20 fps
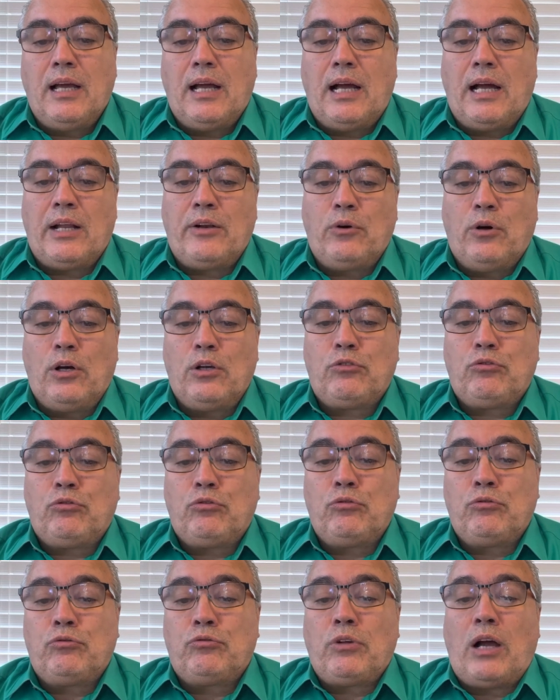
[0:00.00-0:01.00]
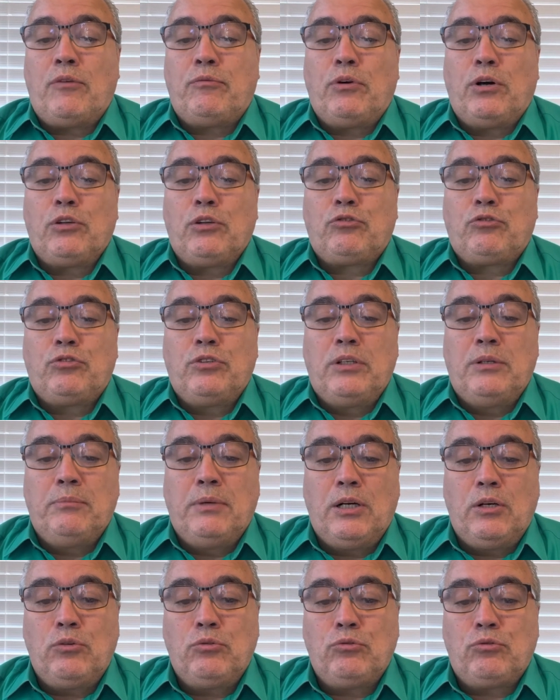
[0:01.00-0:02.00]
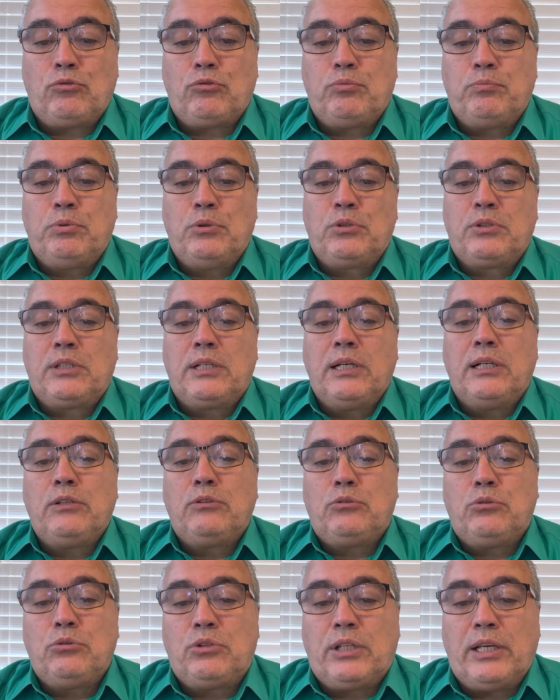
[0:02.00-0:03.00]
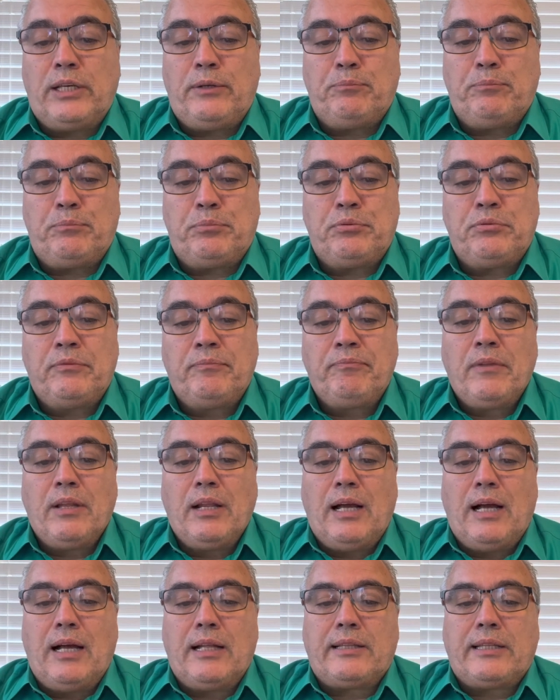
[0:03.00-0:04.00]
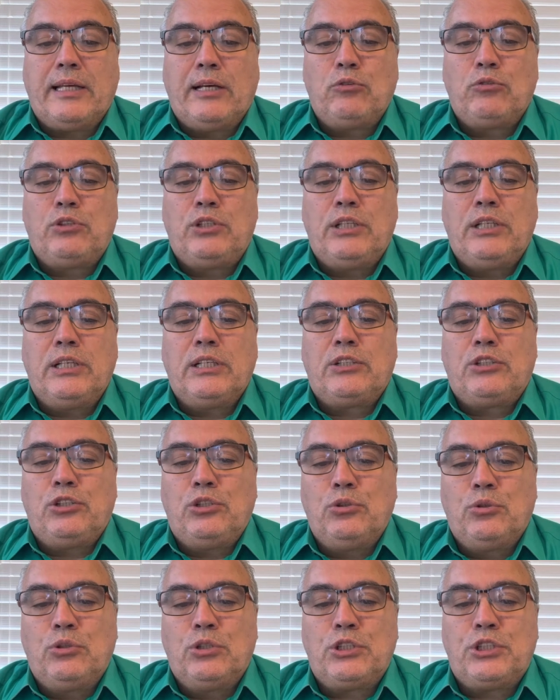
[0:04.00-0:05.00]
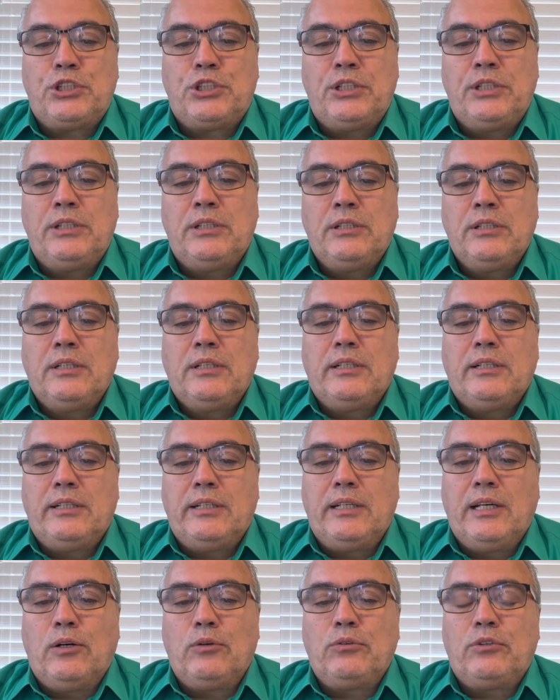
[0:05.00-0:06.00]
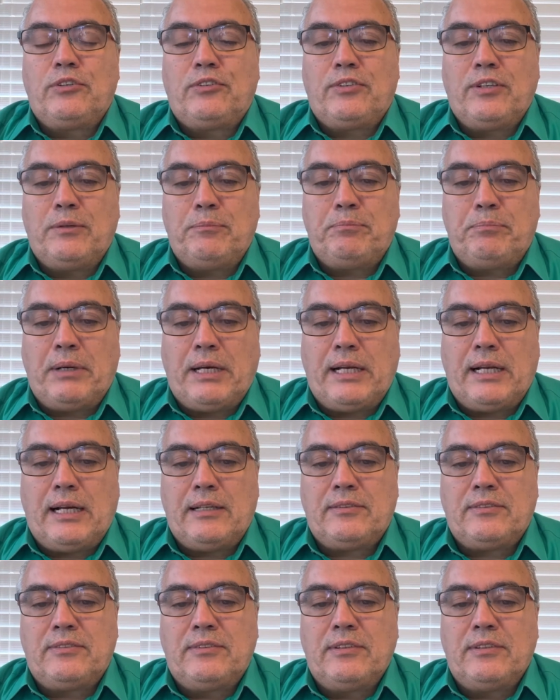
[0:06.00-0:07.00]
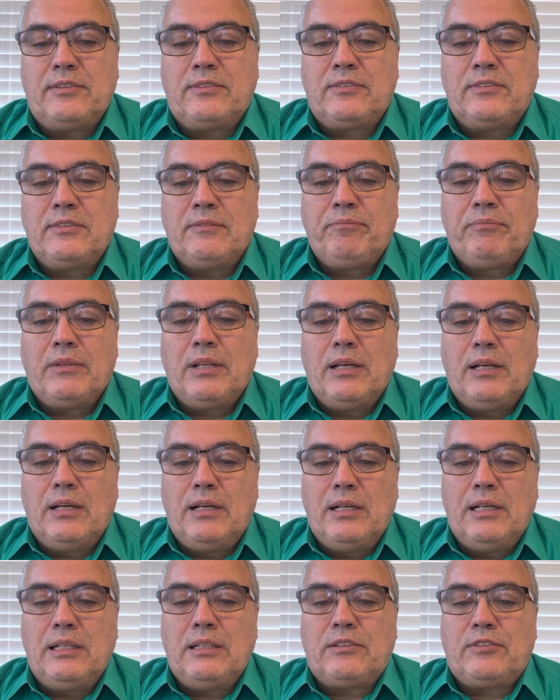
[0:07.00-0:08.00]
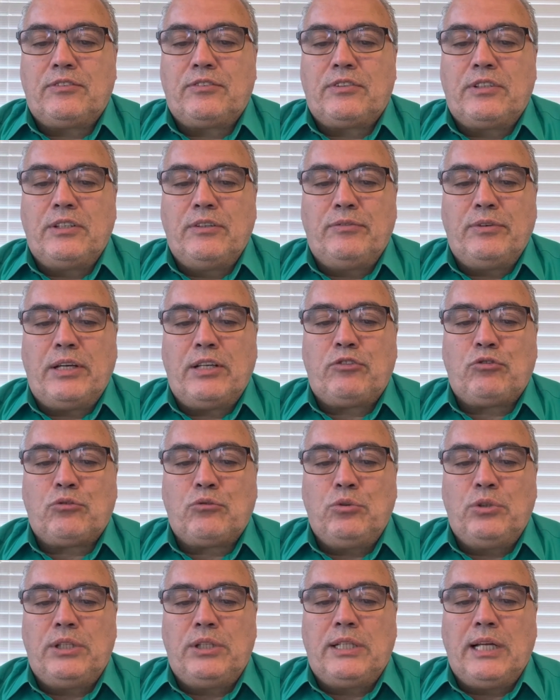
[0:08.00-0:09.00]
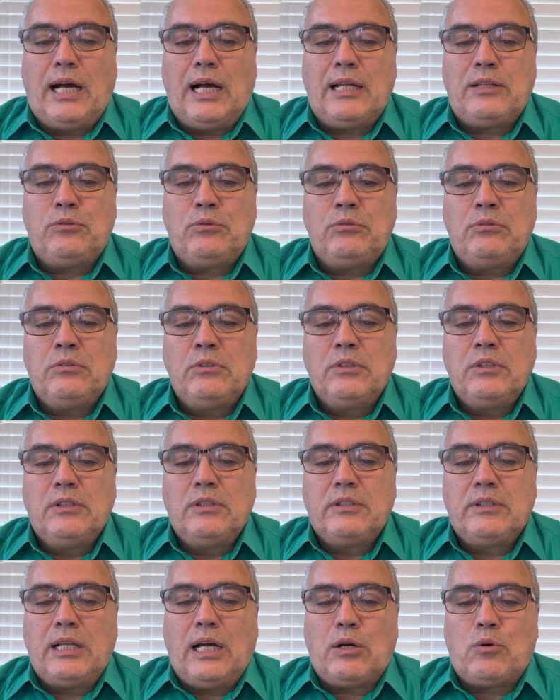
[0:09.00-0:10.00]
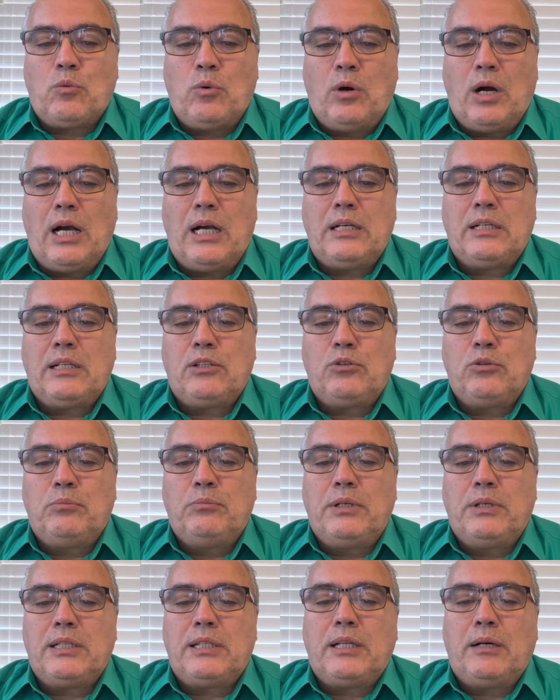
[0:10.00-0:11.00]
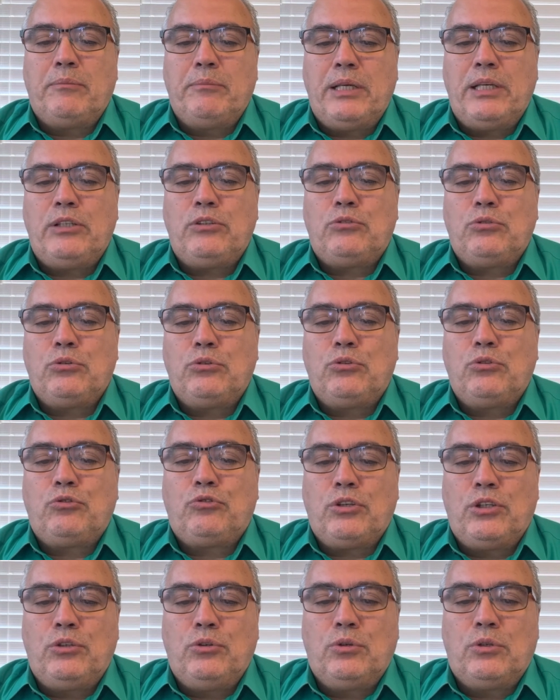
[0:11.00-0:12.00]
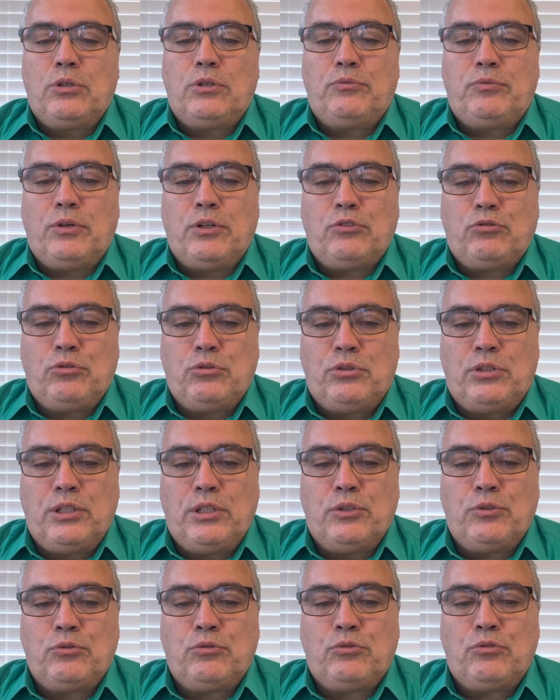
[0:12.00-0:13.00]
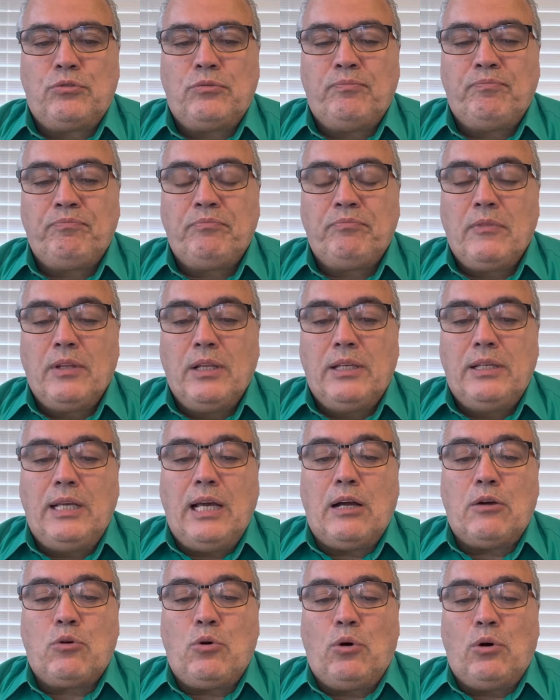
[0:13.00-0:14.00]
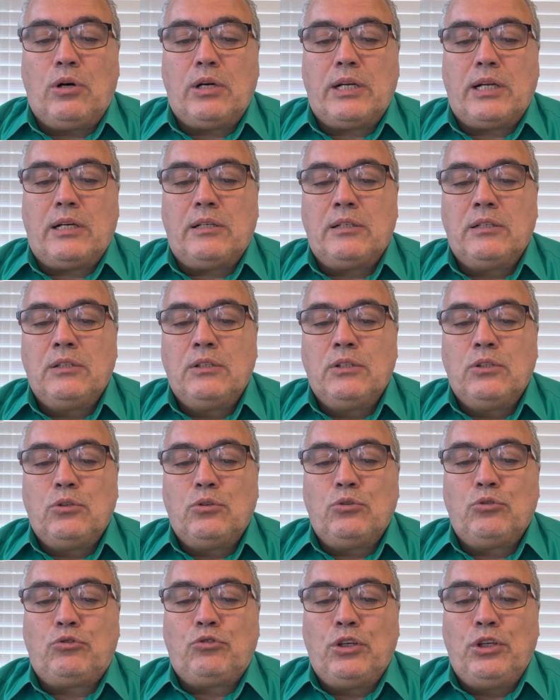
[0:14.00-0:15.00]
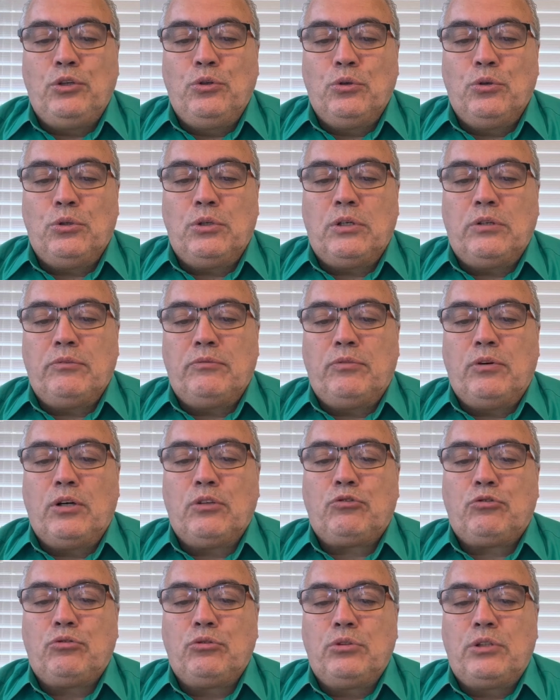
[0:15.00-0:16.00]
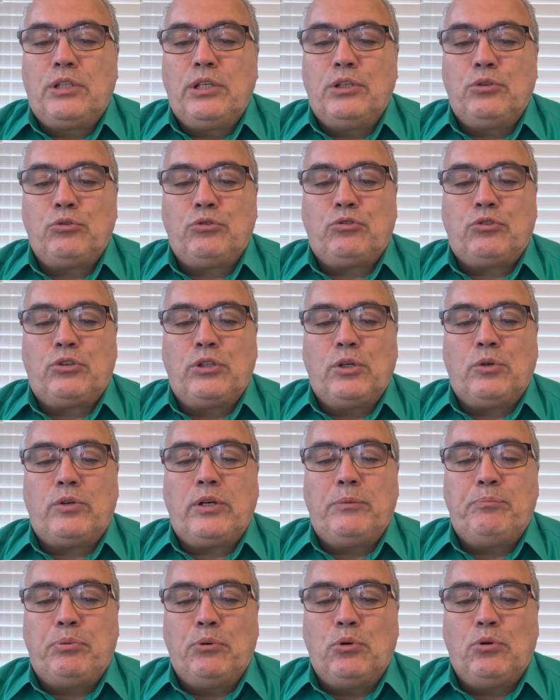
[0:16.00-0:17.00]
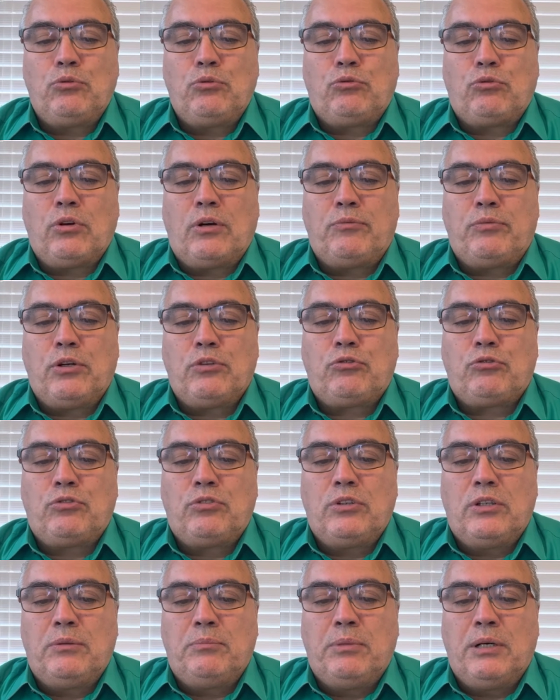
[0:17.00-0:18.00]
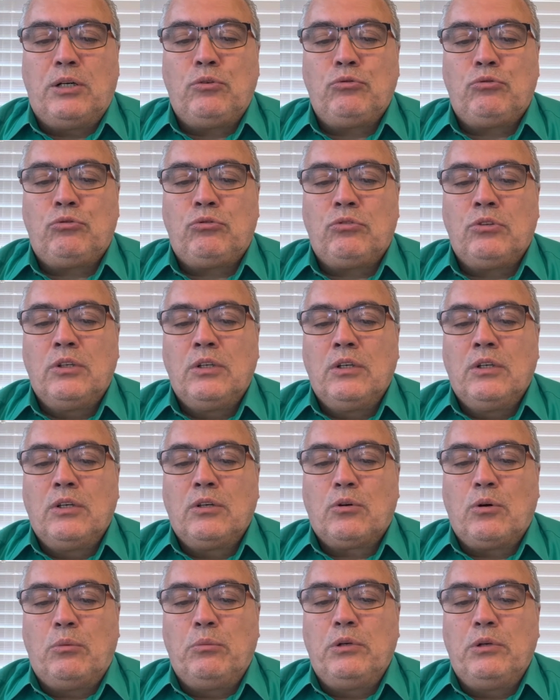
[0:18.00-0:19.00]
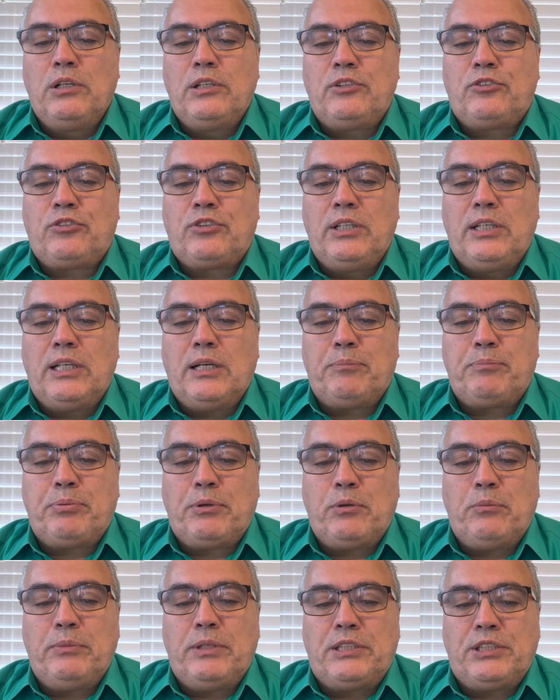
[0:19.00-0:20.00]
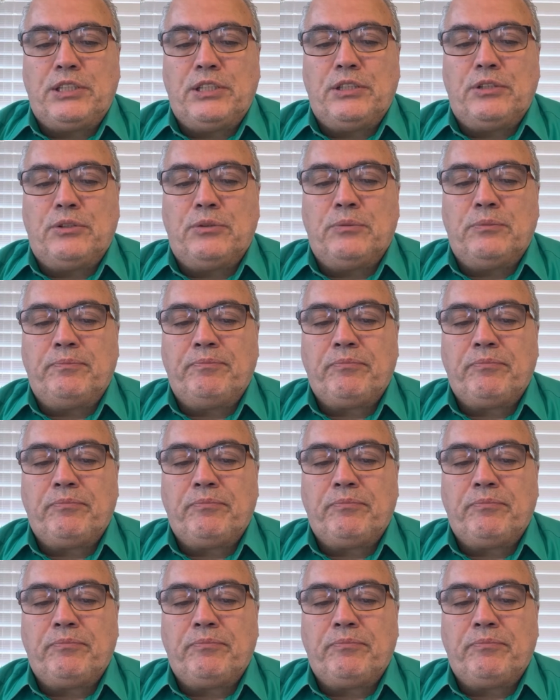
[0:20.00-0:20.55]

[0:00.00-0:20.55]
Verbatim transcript: A nossos, a vossos irmãos, por tanto tempo, até o dia de hoje, não desamparasseis Antes tivesse cuidado da guarda do mandamento do Senhor vosso Deus. E agora, o Senhor vosso Deus deu repouso a vossos irmãos, como lhes tinha prometido.